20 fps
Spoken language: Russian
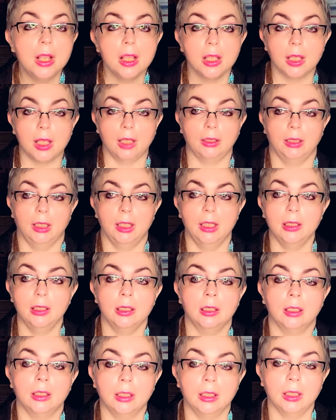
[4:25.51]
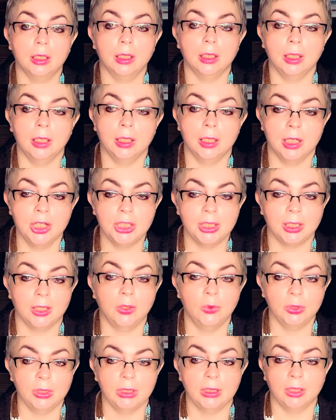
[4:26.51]
Когда речь
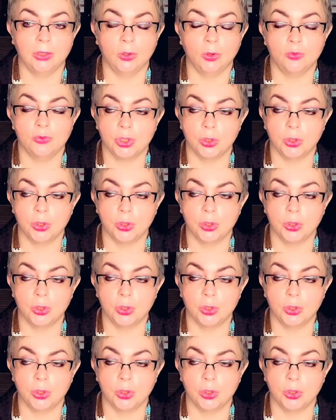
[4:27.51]
заходит о том,